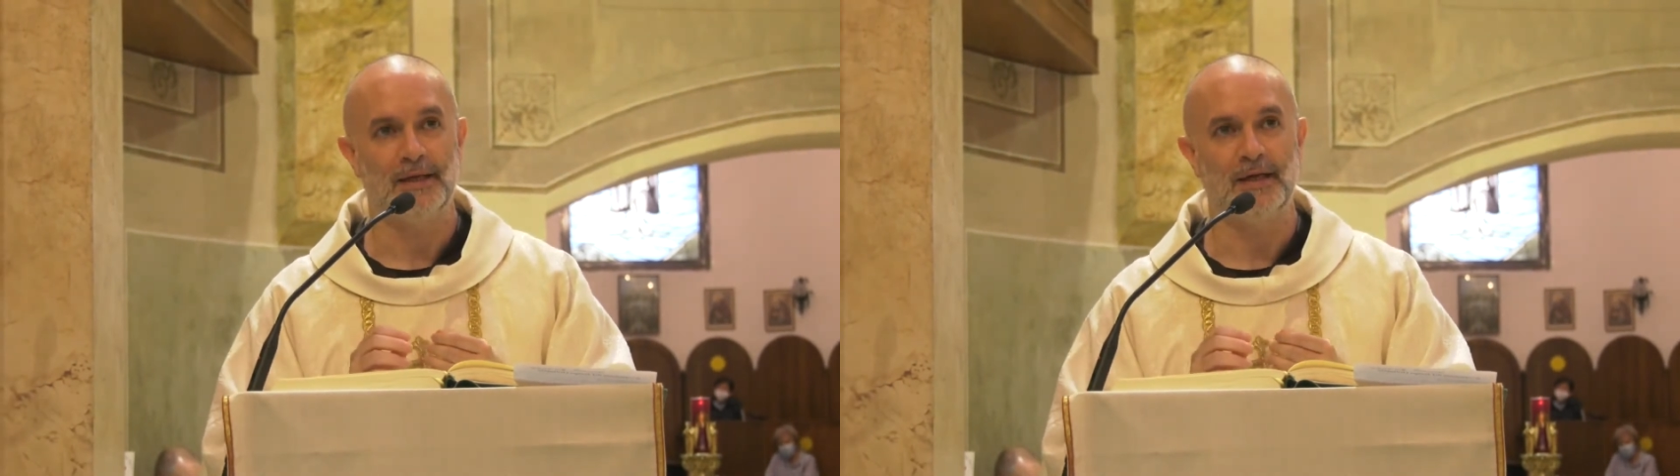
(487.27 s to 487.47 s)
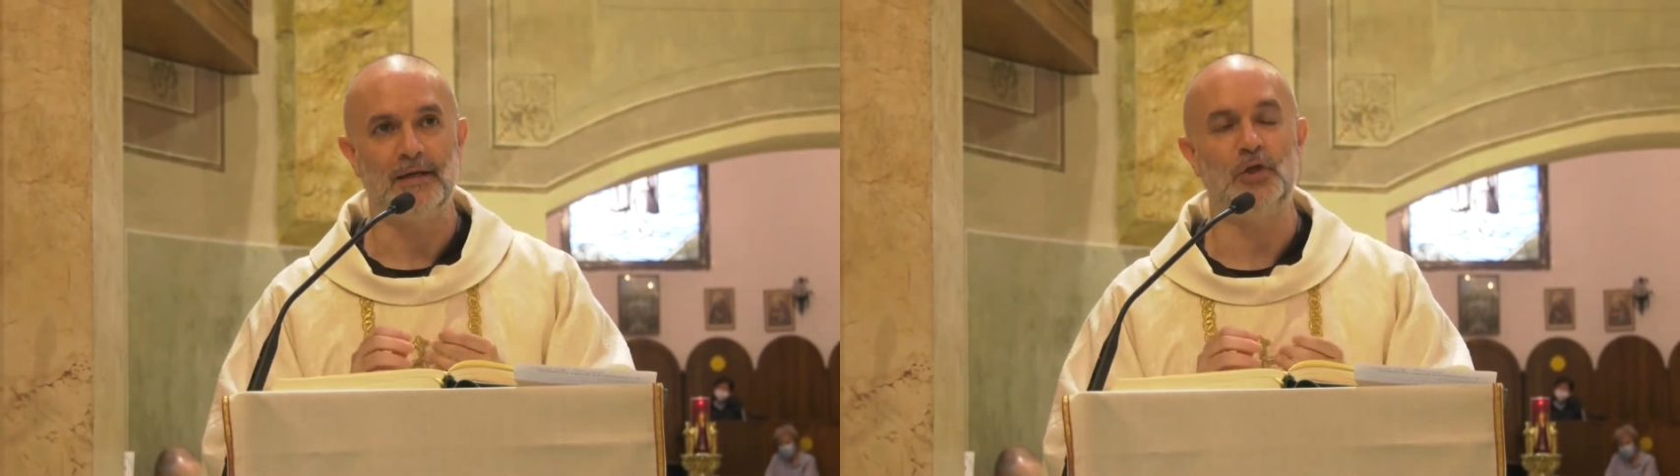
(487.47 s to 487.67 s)

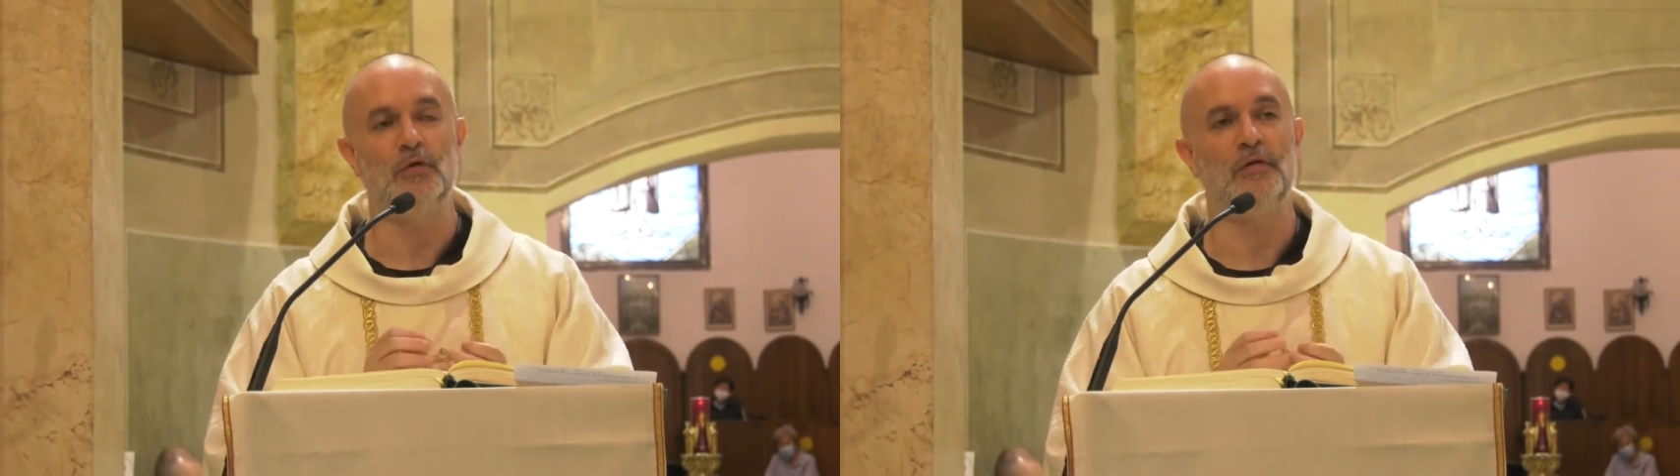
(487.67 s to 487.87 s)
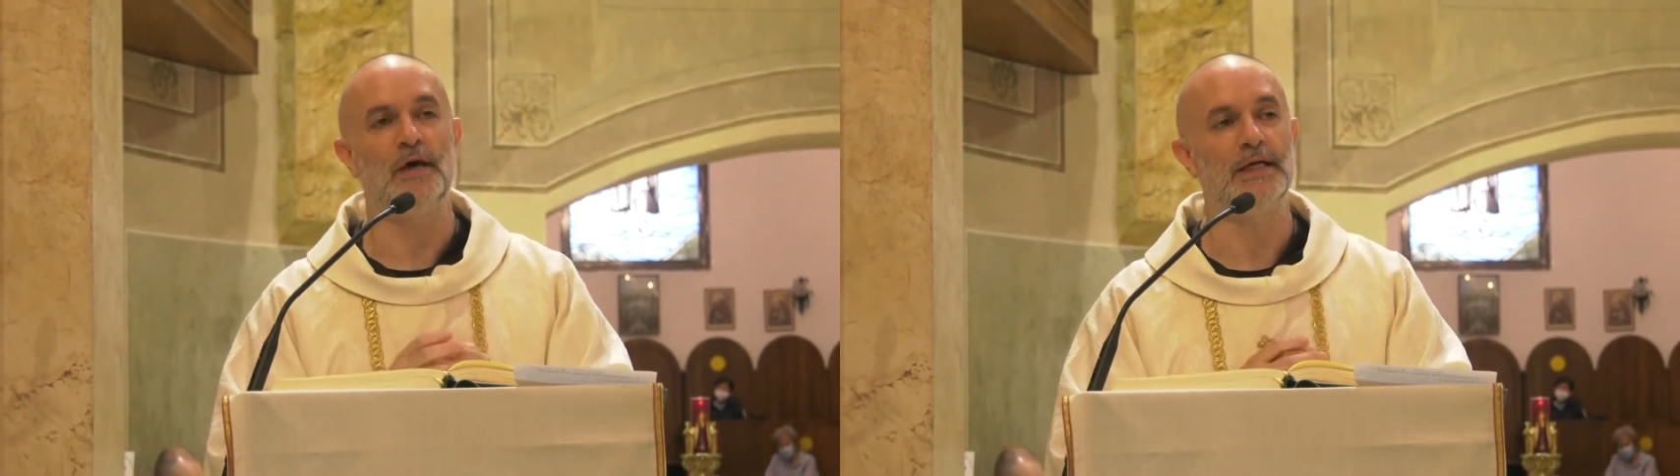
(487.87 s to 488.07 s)
che
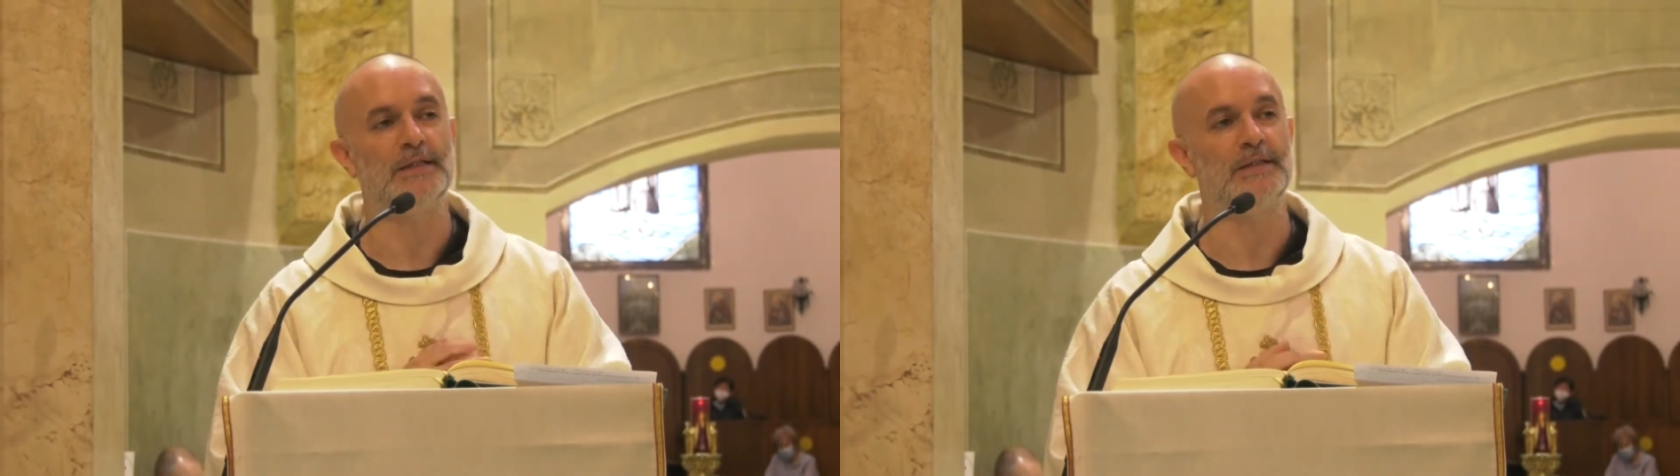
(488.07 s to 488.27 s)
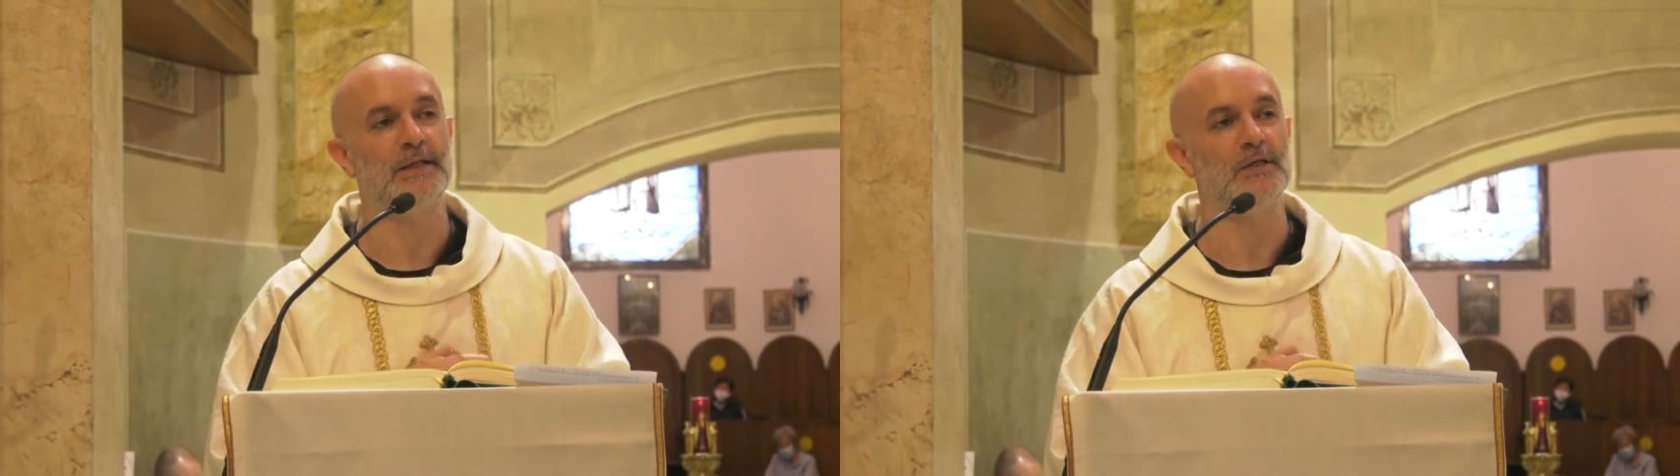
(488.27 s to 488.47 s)
doveva
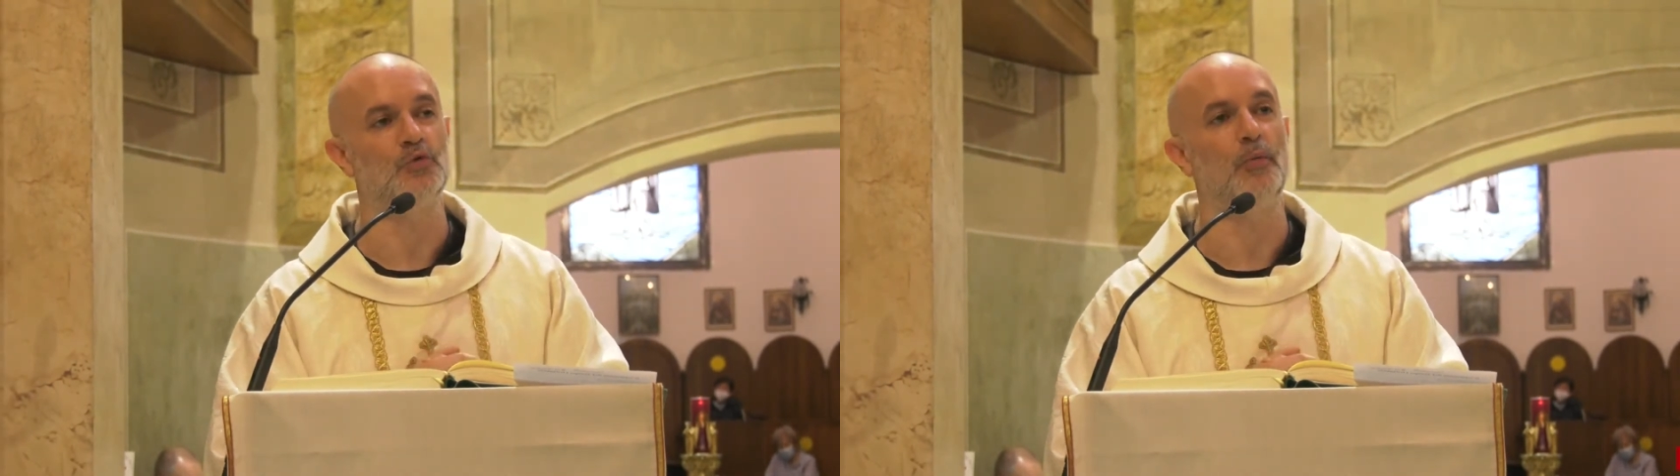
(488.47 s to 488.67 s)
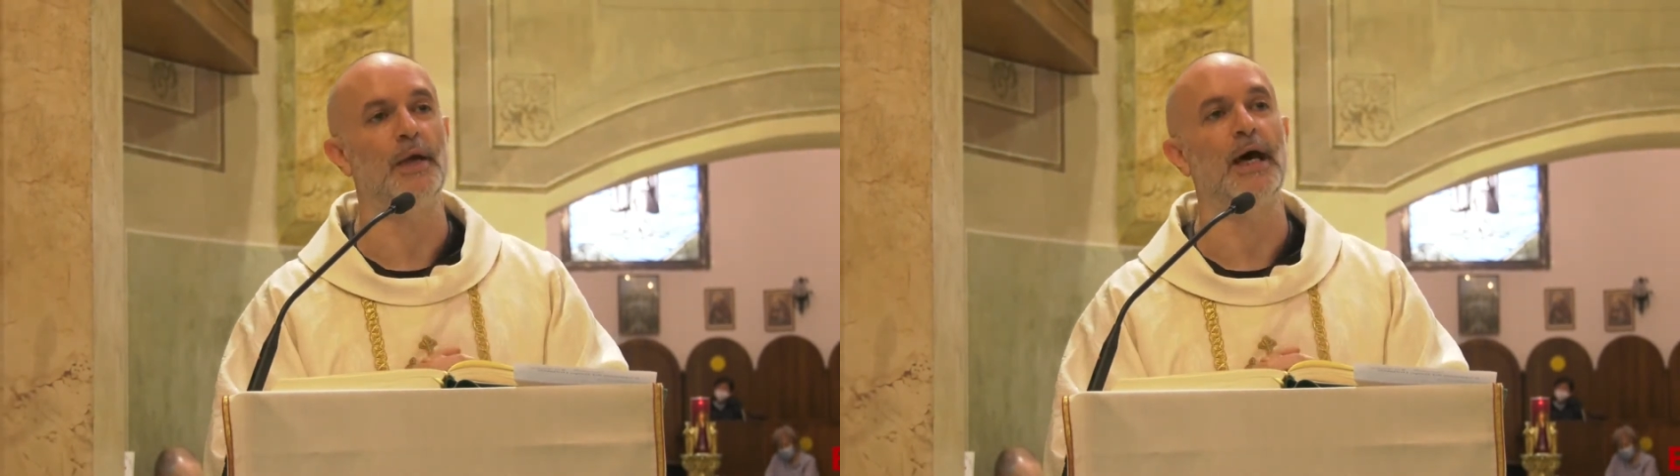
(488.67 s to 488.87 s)
essere
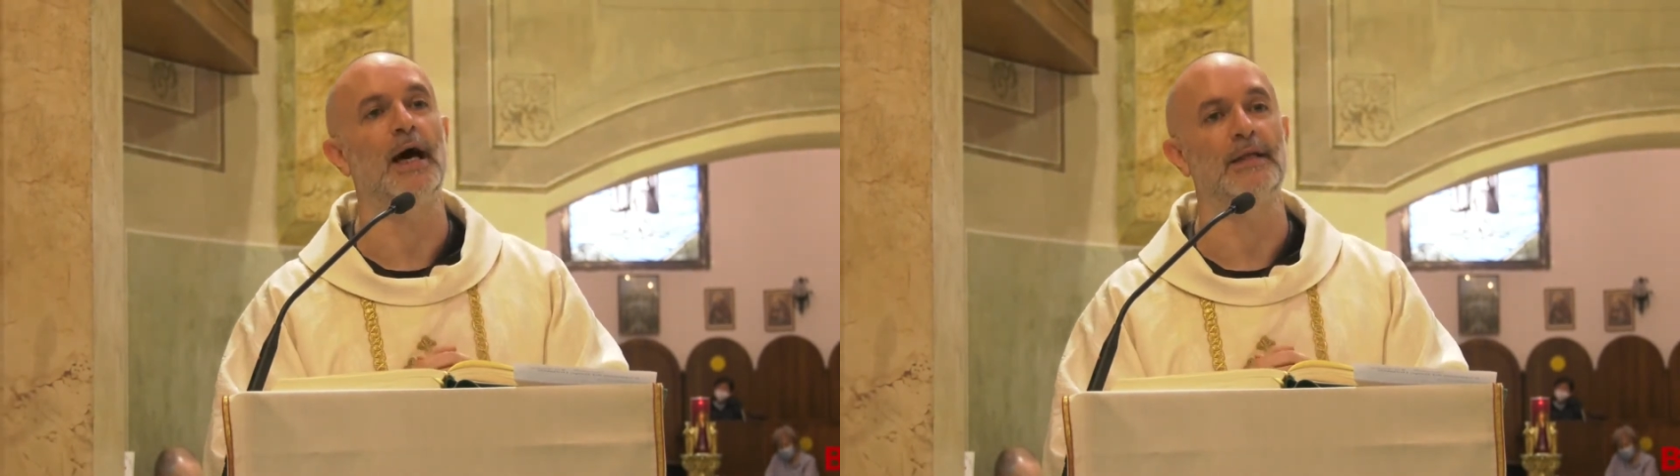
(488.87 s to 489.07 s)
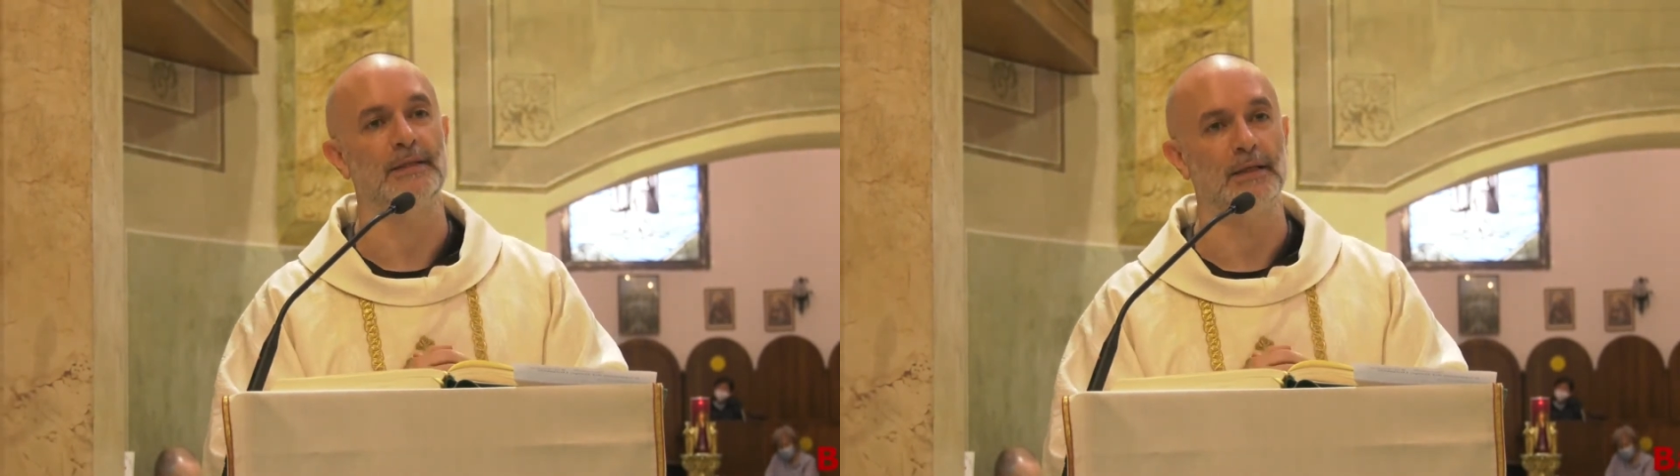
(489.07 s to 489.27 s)

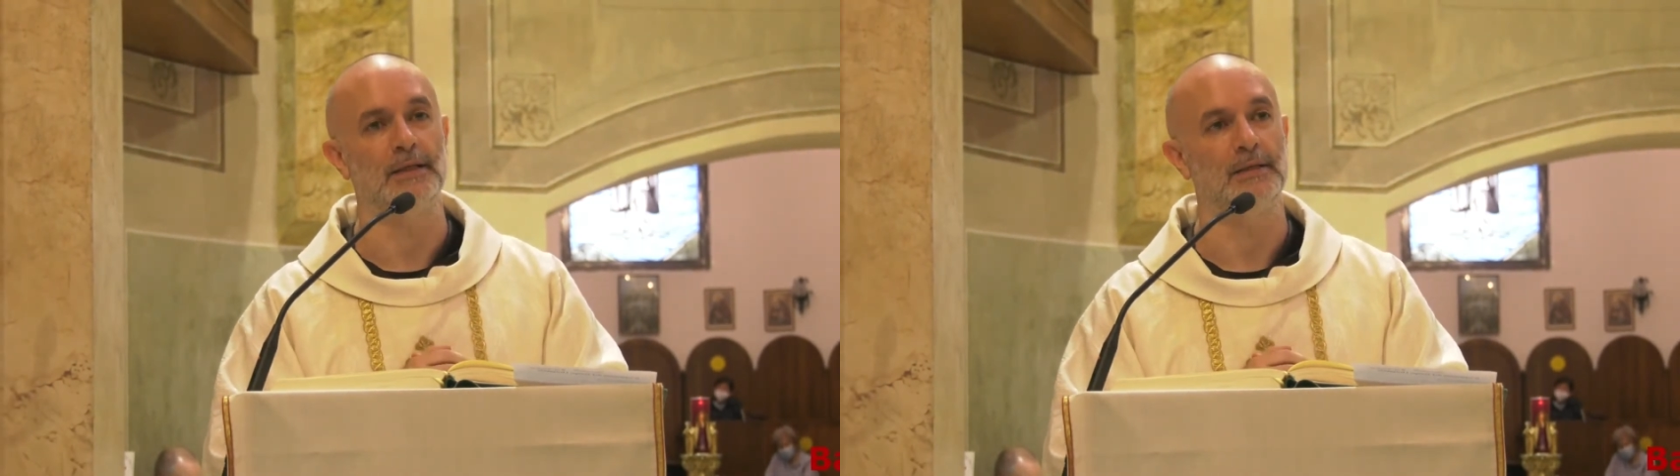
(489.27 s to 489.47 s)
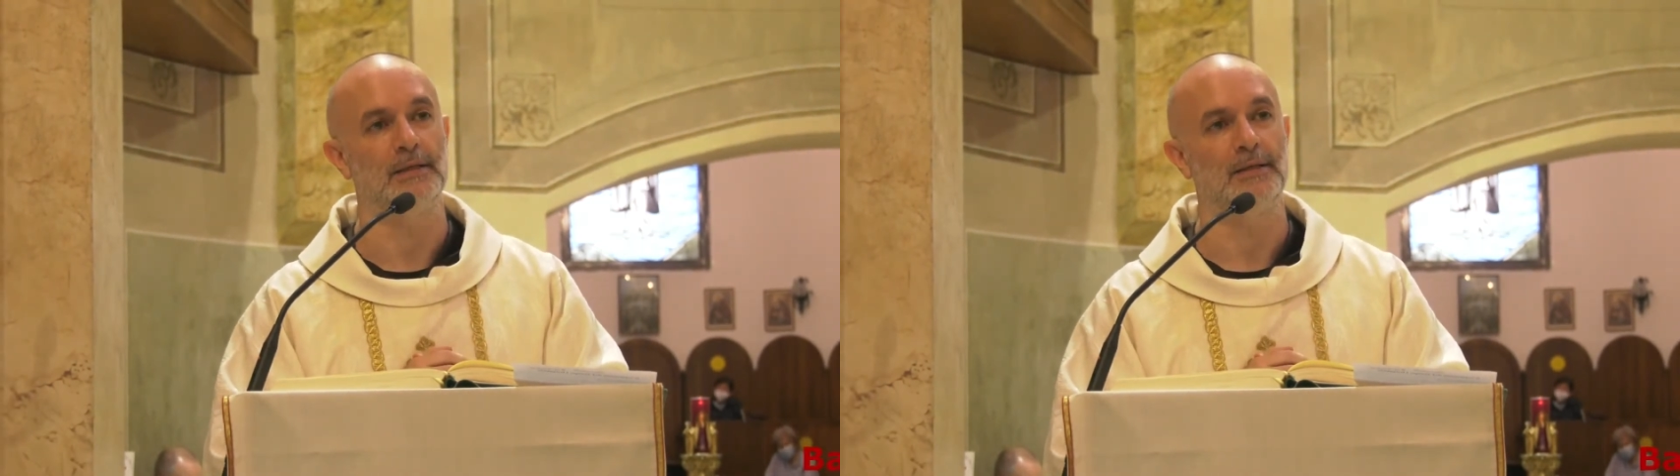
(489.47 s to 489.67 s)
superata.